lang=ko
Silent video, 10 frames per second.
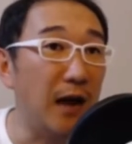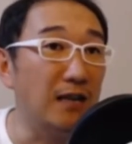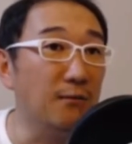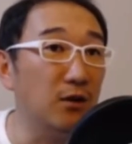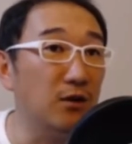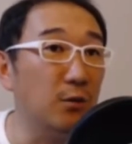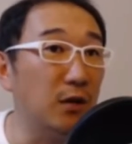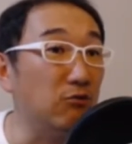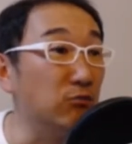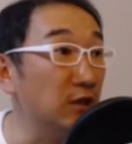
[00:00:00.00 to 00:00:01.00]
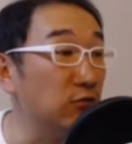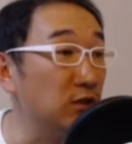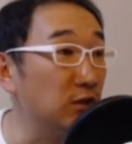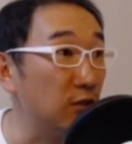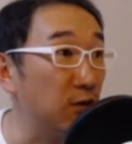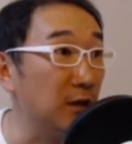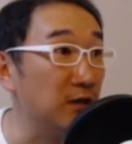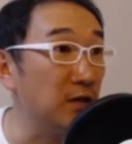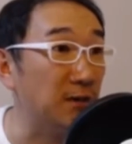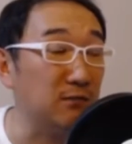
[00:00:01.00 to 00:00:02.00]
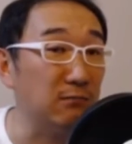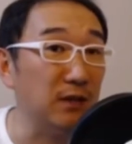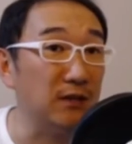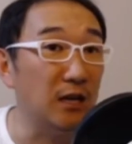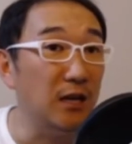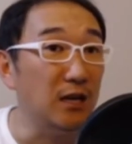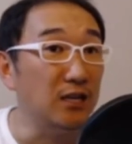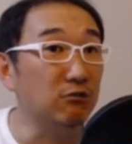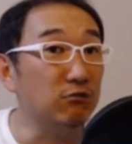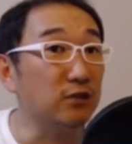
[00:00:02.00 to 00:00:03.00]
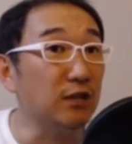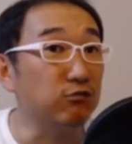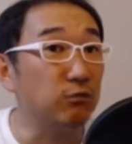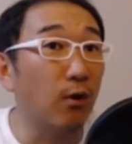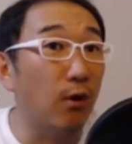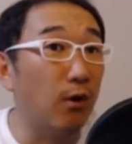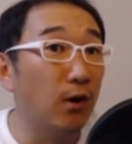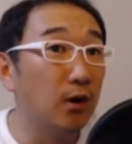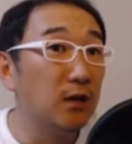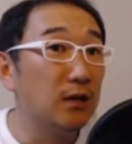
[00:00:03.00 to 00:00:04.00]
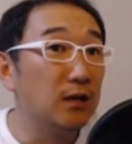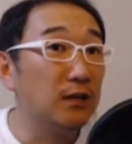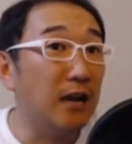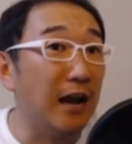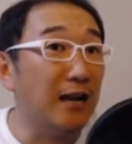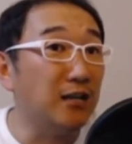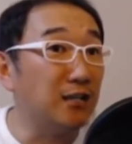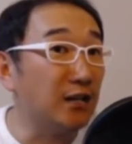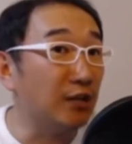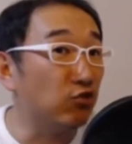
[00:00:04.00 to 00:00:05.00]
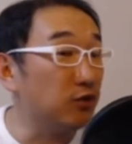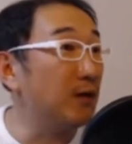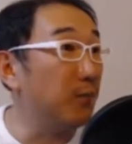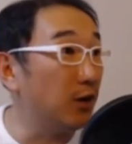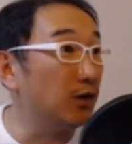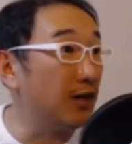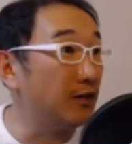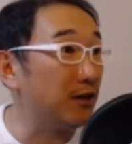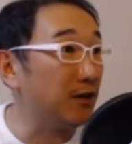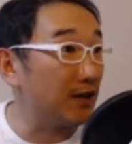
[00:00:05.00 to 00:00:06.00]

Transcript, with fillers: 아니면은 이렇게 입구자 두시는 경우가 굉장히 많습니다. 근데 입구자 두고 그냥 알기 쉽게 이렇게 두 칸을 벌렸다 이거예요.